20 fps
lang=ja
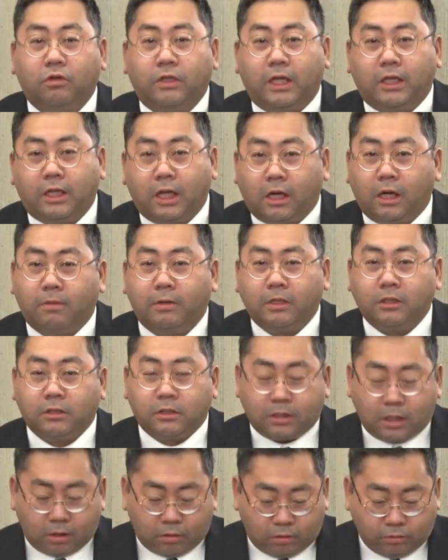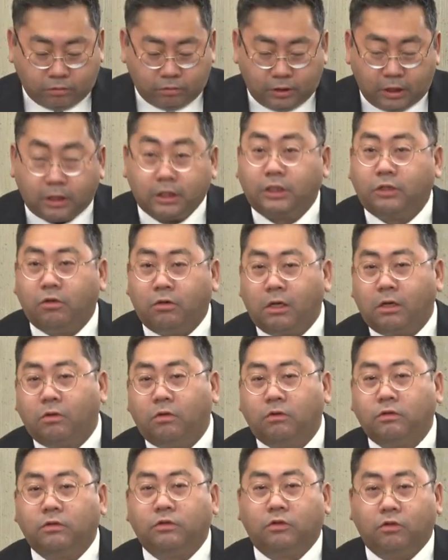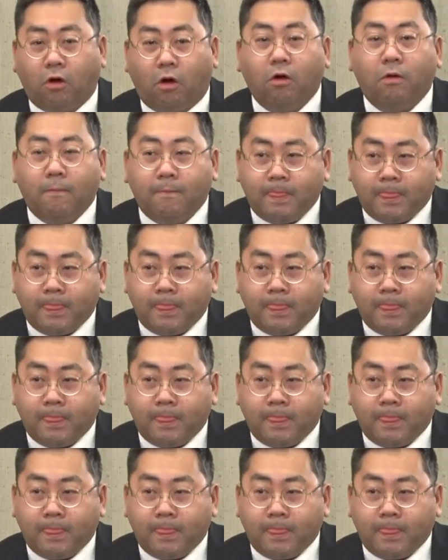で高松塚古墳や木虎古墳の、